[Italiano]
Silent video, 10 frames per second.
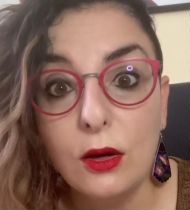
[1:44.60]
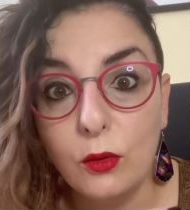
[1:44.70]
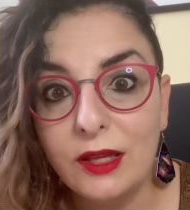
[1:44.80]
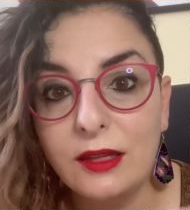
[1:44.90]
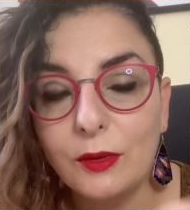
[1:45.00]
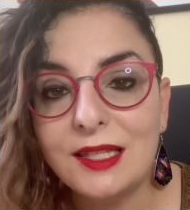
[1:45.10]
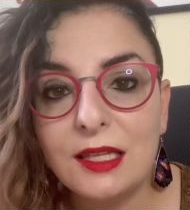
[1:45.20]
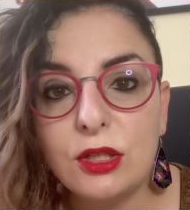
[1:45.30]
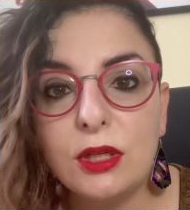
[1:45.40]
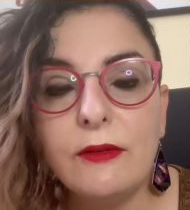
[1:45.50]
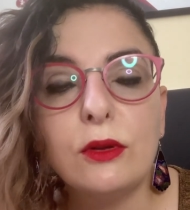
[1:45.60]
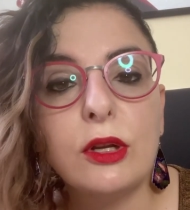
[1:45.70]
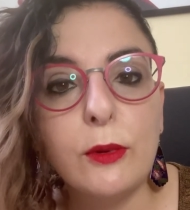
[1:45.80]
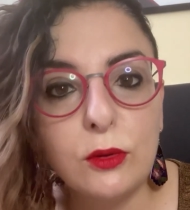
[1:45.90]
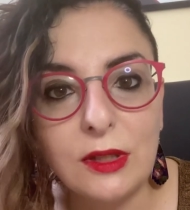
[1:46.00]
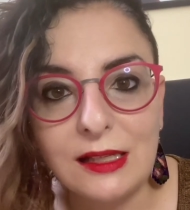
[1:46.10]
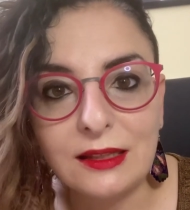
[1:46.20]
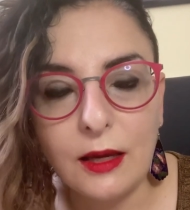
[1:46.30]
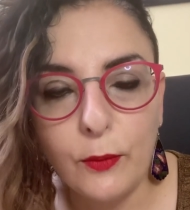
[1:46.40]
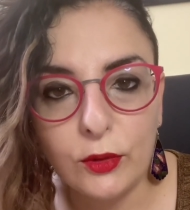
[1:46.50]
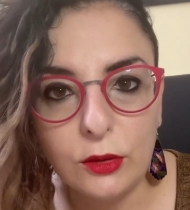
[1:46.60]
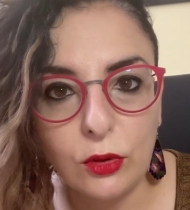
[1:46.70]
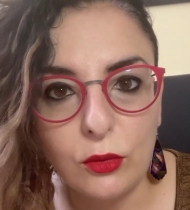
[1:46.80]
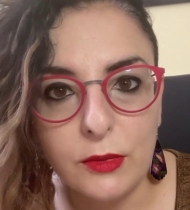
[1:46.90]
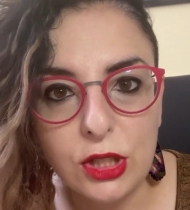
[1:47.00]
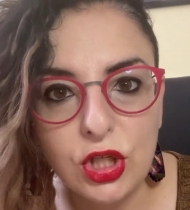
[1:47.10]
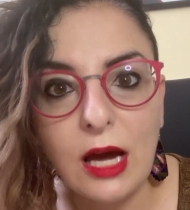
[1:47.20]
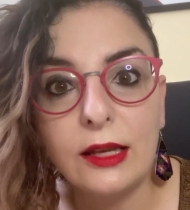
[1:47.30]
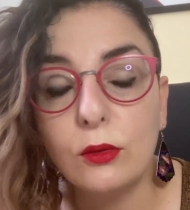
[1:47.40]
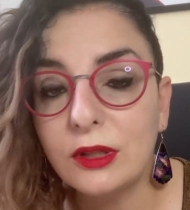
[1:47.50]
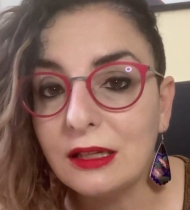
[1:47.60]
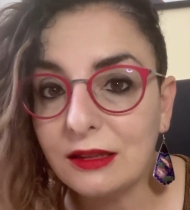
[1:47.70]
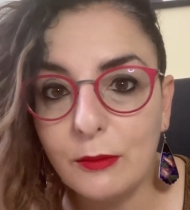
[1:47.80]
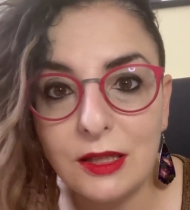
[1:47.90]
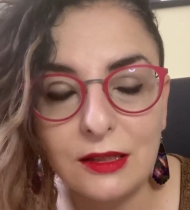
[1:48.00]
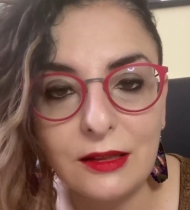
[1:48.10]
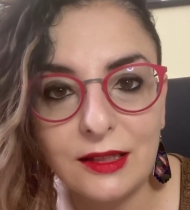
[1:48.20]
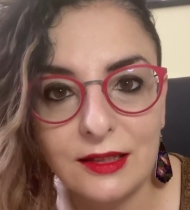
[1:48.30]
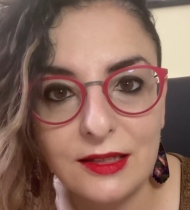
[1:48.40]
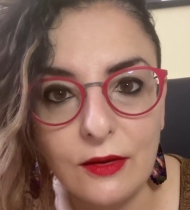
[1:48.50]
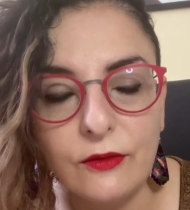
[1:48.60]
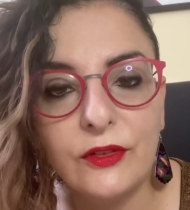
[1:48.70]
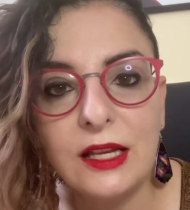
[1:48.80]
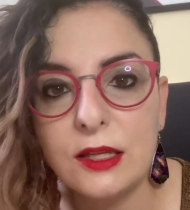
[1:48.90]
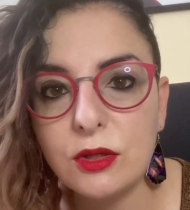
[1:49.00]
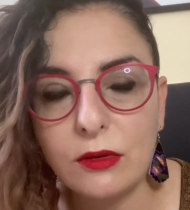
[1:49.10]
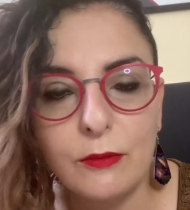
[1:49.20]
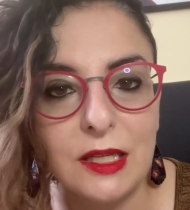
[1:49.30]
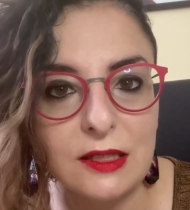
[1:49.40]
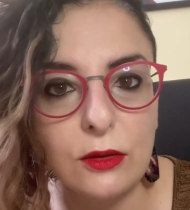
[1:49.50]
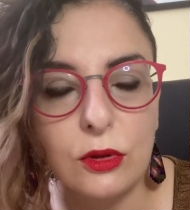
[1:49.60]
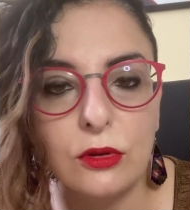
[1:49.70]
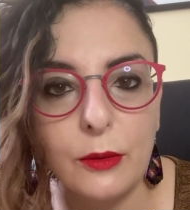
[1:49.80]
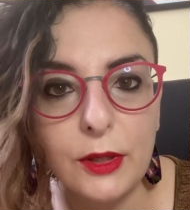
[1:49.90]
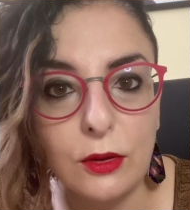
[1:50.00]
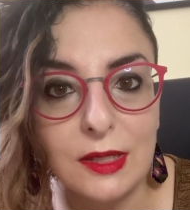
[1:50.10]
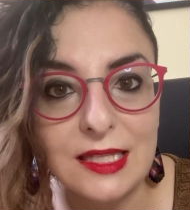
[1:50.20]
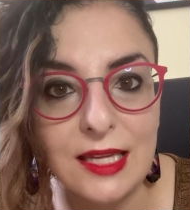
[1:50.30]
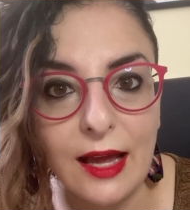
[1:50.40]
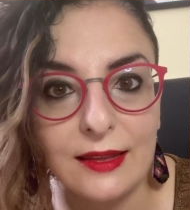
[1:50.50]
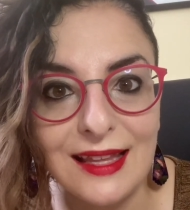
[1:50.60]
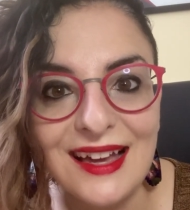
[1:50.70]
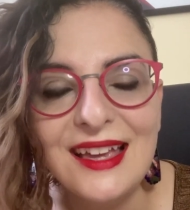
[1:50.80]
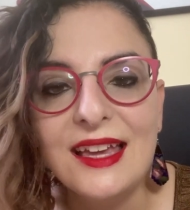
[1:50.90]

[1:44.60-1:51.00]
Quindi queste azioni vanno ripetute nel tempo dai tuoi commerciali o direttamente da te se sei un freelance o un amministratore di una piccola azienda.